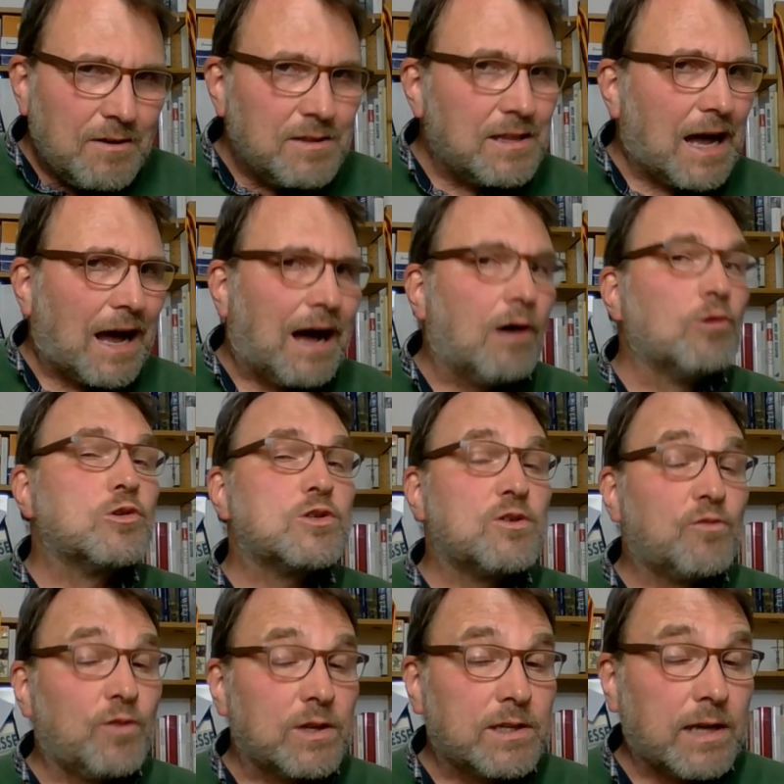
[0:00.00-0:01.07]
nach außen
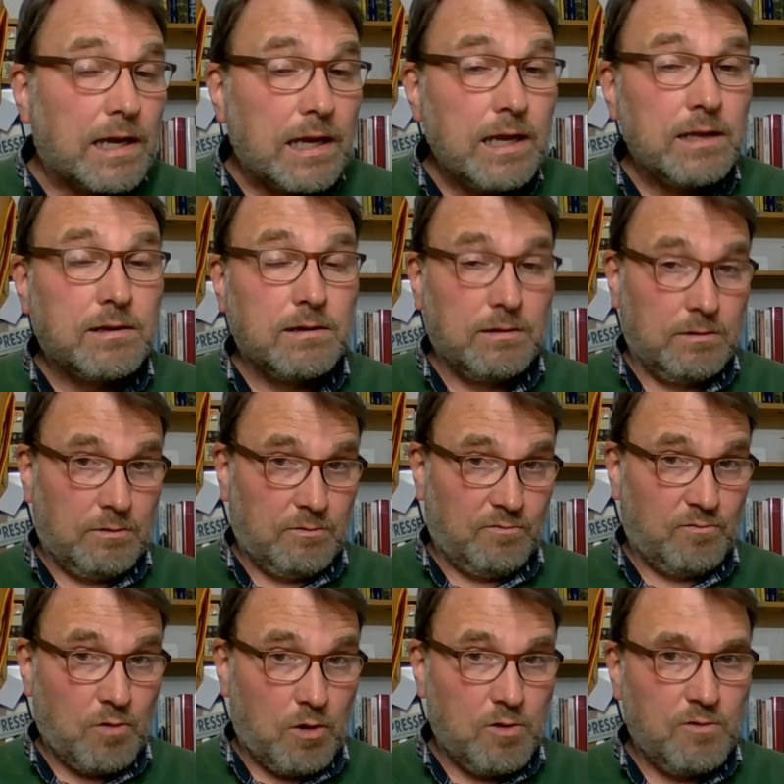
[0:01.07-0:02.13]

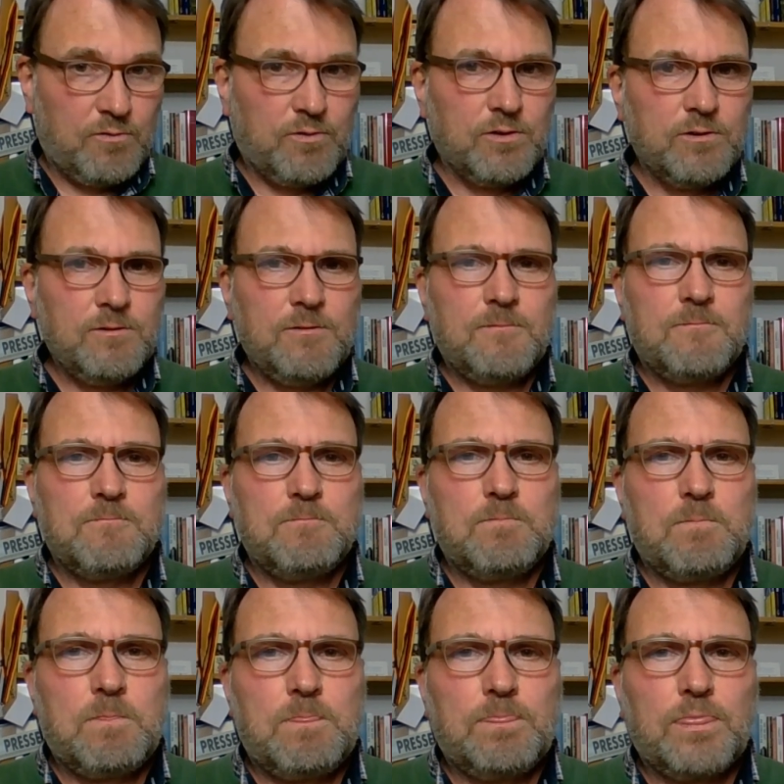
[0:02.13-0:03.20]
vertretenen Wölfen
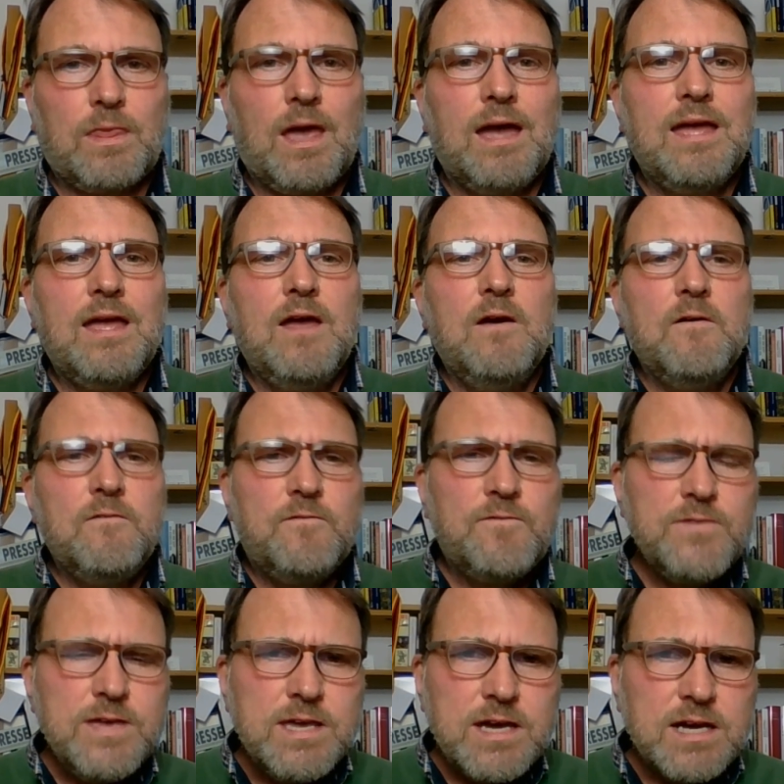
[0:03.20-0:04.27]

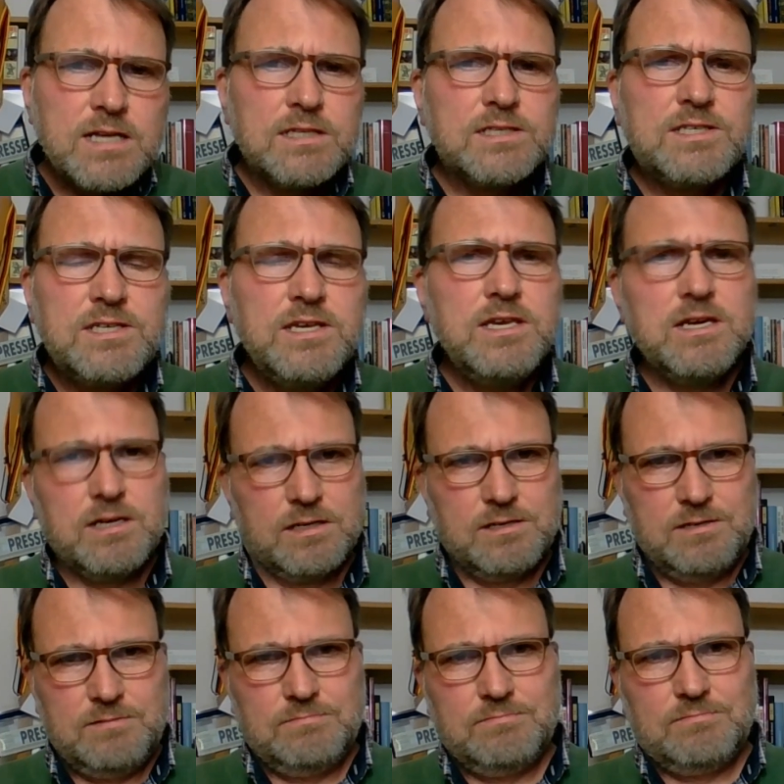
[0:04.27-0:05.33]
vier
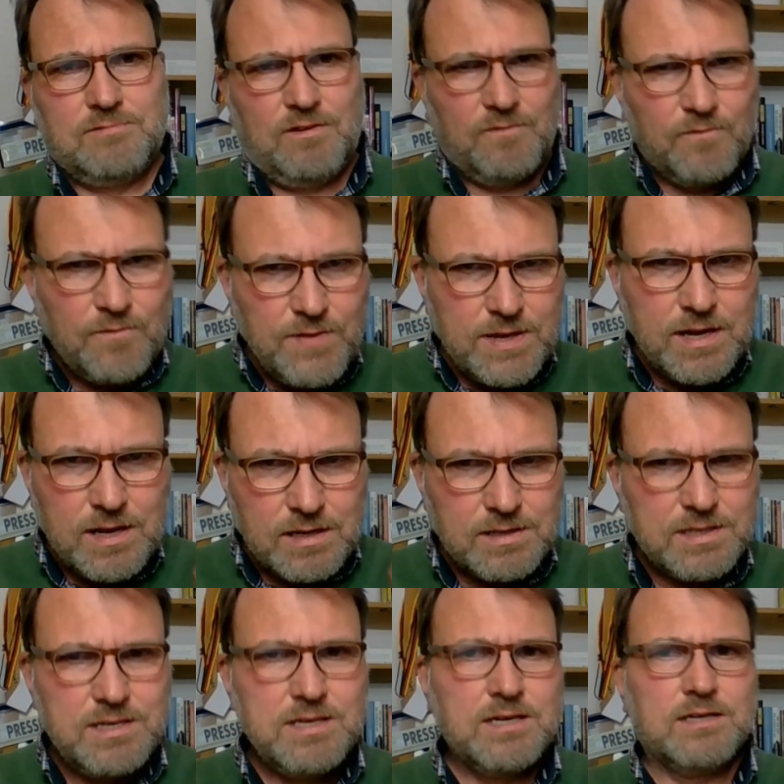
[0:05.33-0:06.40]
Tiere, vier
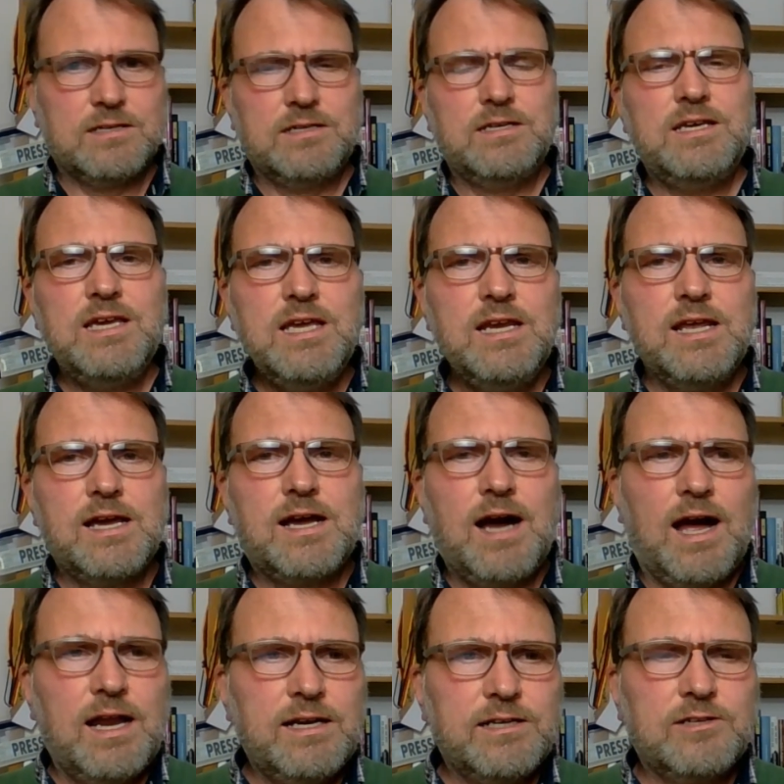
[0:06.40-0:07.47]
Tiere
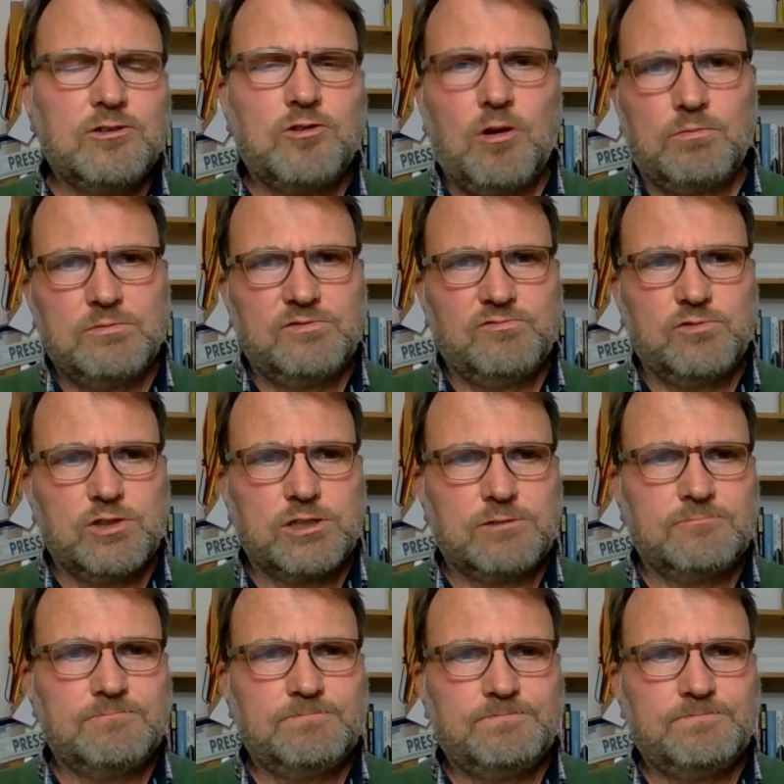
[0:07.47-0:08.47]
illegal entnommen wurden.